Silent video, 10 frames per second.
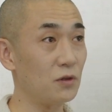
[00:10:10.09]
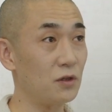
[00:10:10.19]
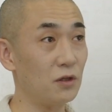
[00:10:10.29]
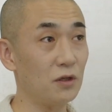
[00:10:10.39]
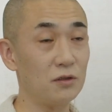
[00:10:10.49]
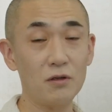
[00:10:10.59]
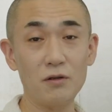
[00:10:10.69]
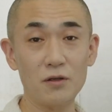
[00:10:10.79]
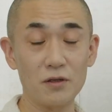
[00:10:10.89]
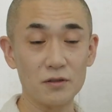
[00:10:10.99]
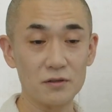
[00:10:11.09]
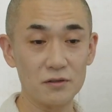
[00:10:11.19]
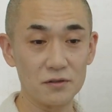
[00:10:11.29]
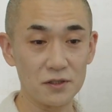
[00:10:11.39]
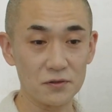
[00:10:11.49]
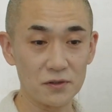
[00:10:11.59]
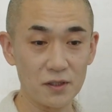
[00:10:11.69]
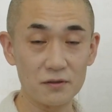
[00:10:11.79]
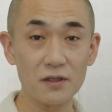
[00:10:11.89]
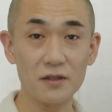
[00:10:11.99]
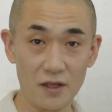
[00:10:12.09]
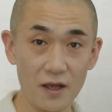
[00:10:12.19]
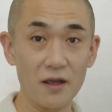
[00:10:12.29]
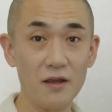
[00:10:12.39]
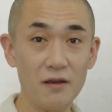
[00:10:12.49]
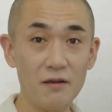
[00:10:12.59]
いただいたからっていうふうに言ってくれて、